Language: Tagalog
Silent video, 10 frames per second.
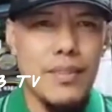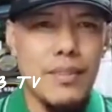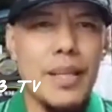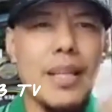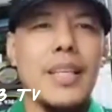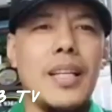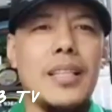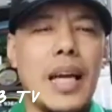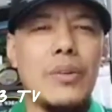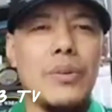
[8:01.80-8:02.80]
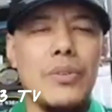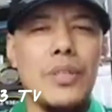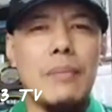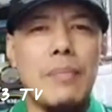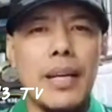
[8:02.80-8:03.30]
manatili tayo
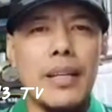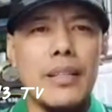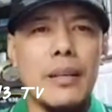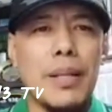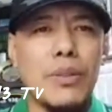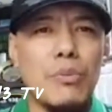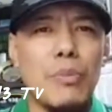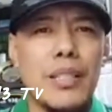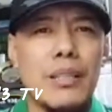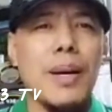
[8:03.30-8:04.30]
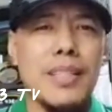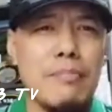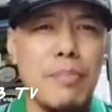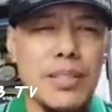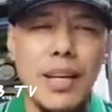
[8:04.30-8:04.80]
sa gabay, sa patnubay, sa
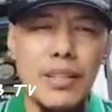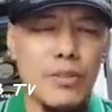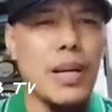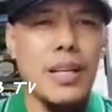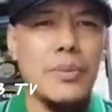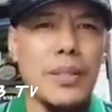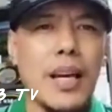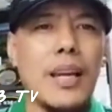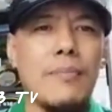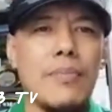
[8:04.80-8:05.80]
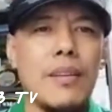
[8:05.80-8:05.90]
pagsamba sa Allah subhanahu wa ta'ala.